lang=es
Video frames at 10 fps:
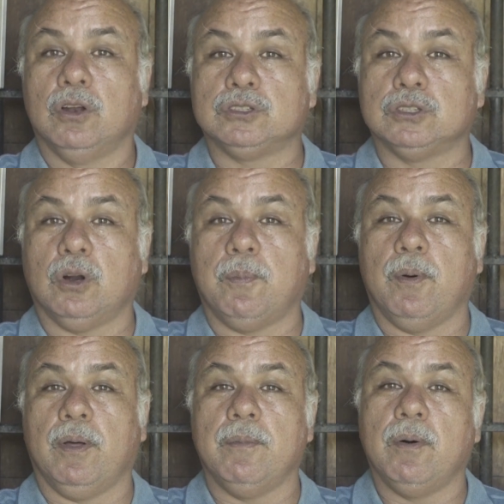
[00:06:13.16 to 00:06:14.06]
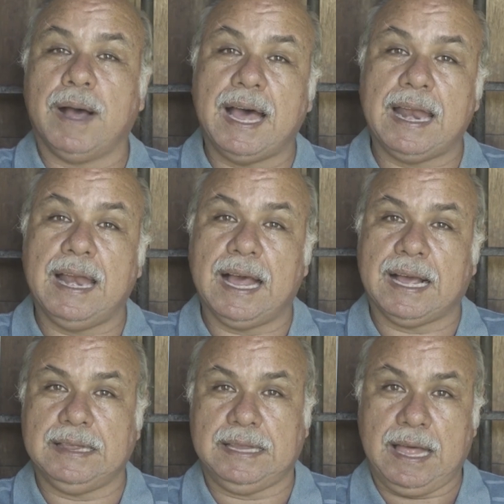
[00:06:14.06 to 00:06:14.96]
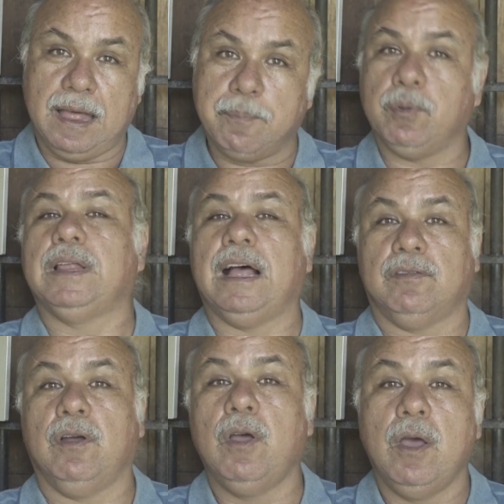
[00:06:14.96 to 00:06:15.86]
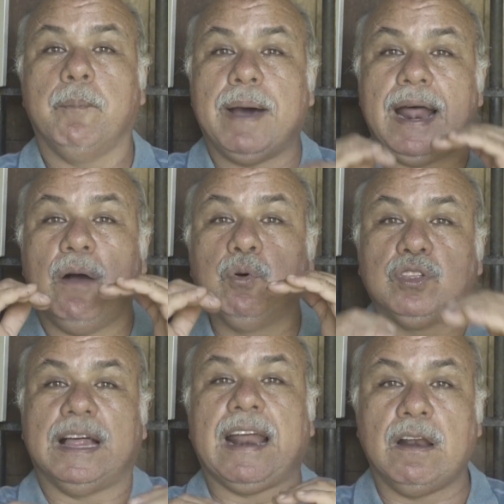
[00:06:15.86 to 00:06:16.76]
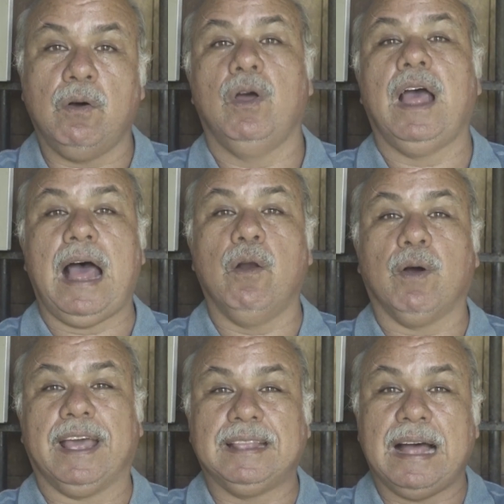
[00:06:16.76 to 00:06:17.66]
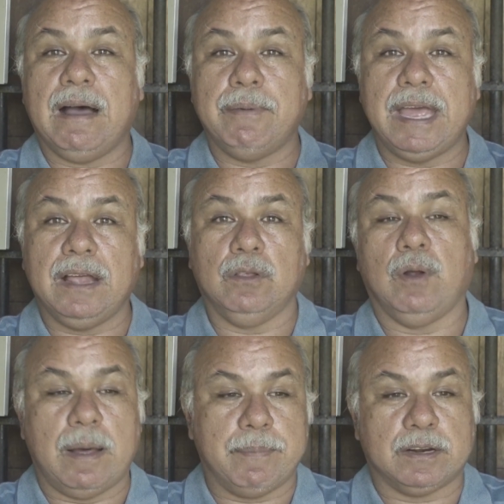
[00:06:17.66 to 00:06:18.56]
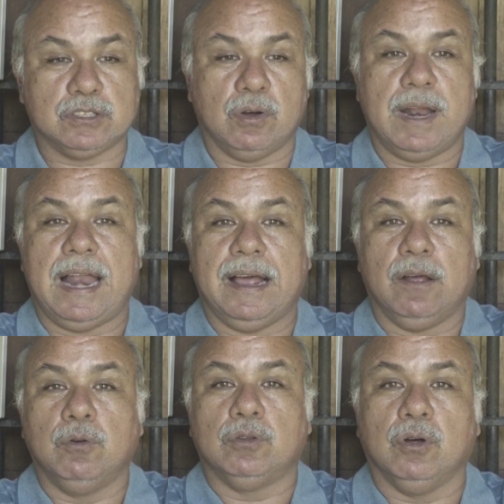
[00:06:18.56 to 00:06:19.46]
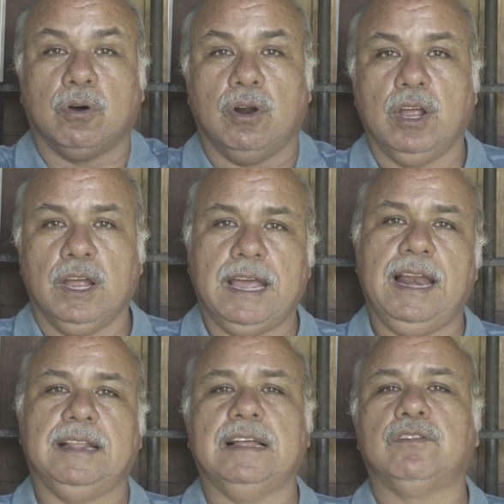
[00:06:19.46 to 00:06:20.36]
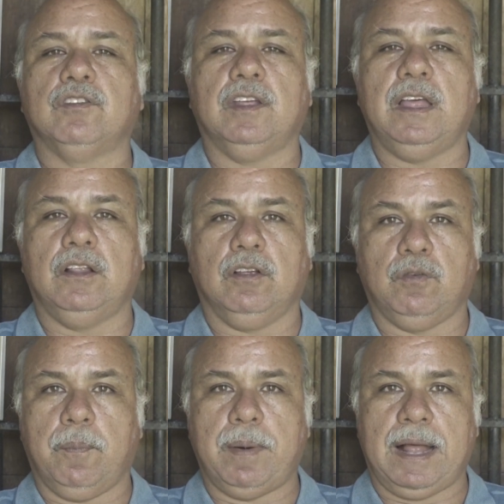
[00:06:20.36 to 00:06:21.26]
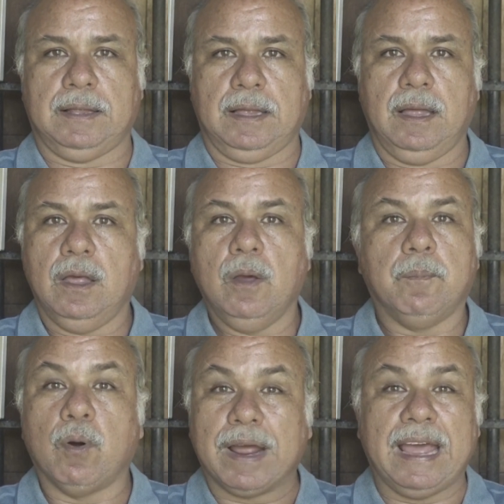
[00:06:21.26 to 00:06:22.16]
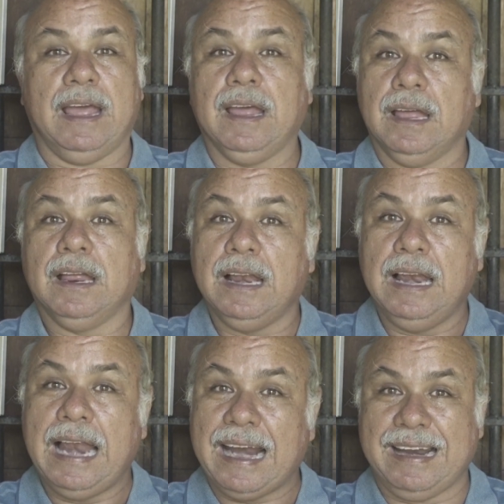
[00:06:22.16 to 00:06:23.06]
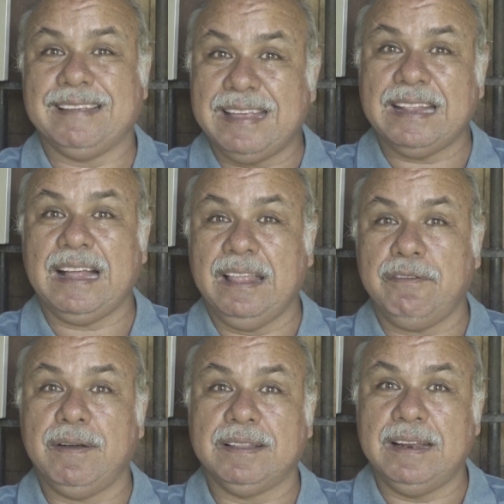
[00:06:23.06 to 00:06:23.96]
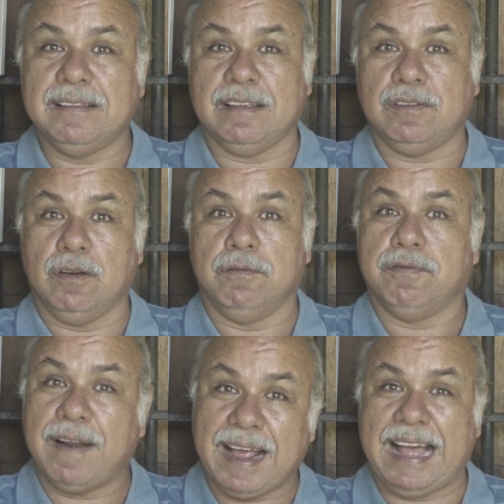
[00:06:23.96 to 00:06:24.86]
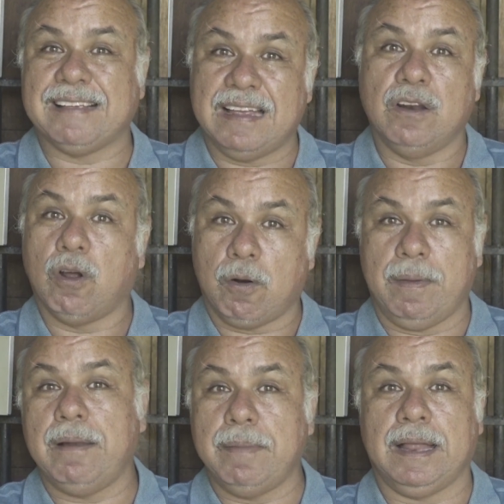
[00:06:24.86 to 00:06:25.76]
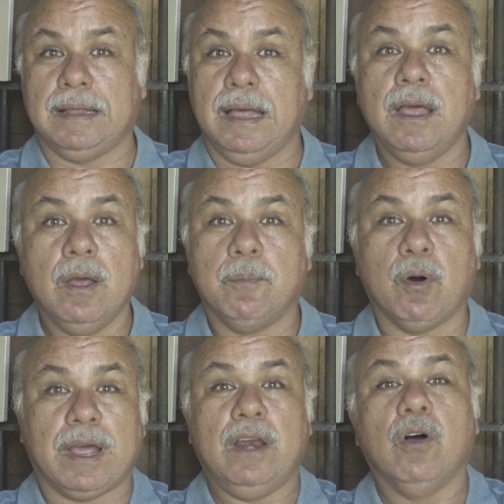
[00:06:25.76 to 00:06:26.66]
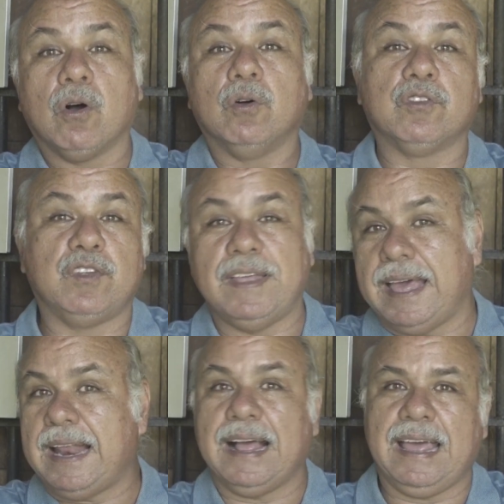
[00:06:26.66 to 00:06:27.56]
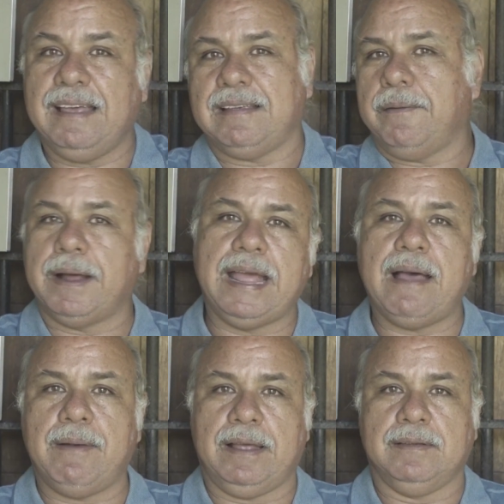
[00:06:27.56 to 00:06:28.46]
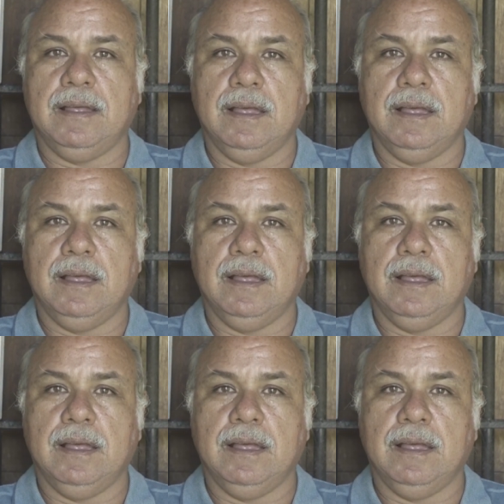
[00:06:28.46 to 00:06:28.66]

nosotros podemos bajarle la cantidad de potasio para ajustarlo a lo que está viendo la persona, el agricultor que le están sucediendo a sus plantas. Porque las recetas de fertilización fracasan normalmente porque no consideran esas variables.